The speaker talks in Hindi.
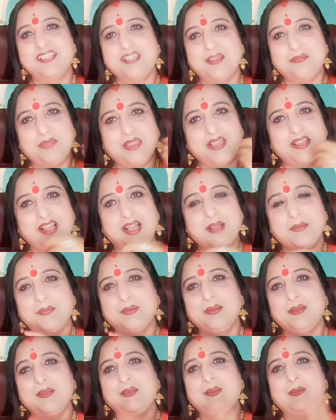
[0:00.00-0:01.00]
जब तक
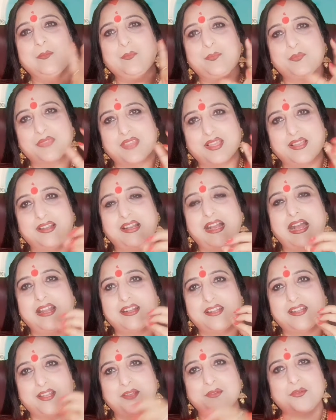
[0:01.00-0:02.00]
आप
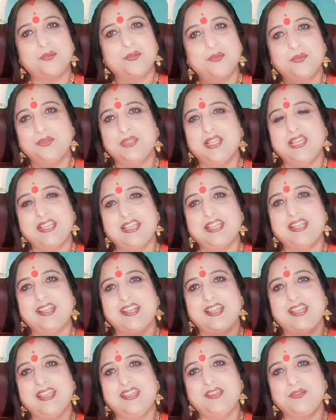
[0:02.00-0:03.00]
आटे को गूंधेंगे
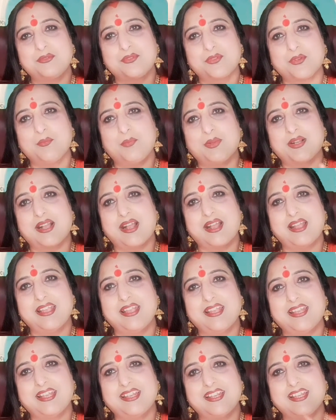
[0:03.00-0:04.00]
नहीं उसको
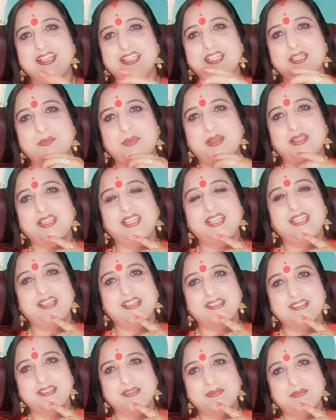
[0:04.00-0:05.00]
पकाएंगे नहीं चपाती
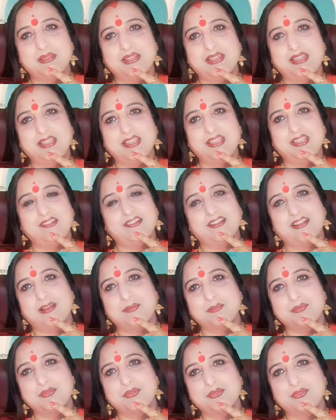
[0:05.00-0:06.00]
कैसे बनेगी और
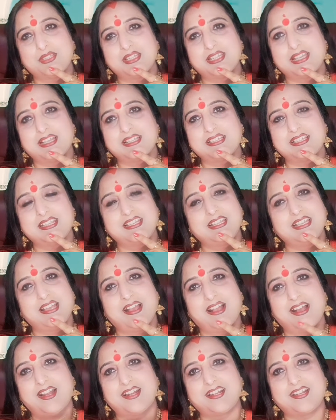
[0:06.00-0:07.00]
आप सोचे ऐसे कि
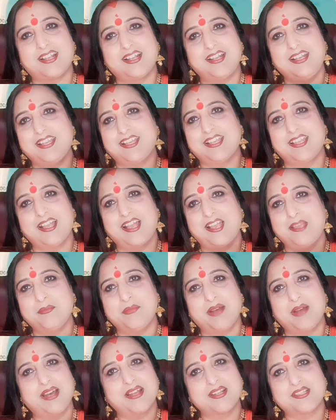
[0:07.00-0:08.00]
हाँ आटा लेके आए
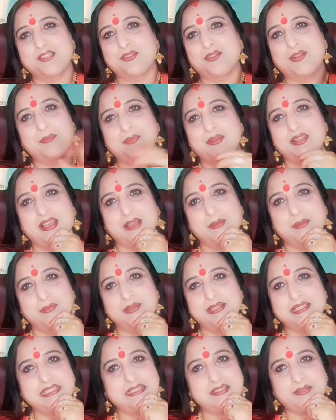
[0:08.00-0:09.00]
बाहर से और अपने आप
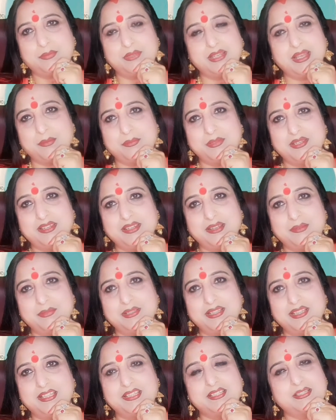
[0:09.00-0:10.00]
बन जाए अपने आप नहीं ना
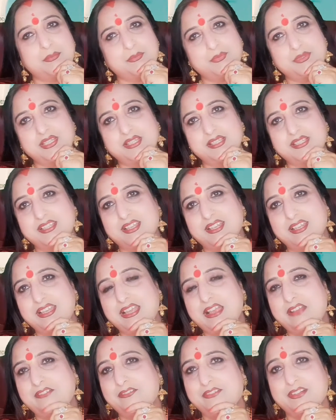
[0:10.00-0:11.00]
बनती सब चीज़ के
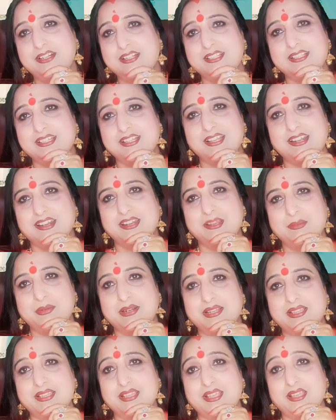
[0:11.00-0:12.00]
लिए एफर्ट्स करने
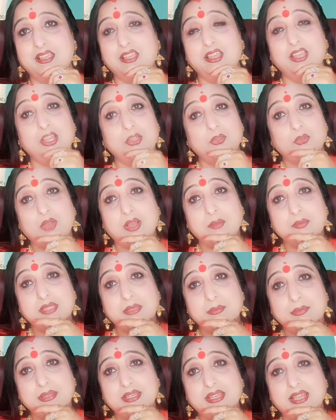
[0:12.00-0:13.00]
पड़ते हैं तो आप
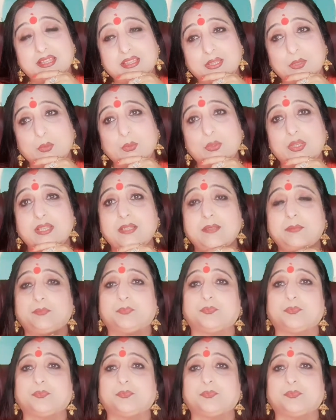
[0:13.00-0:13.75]
सभी कहते हो कि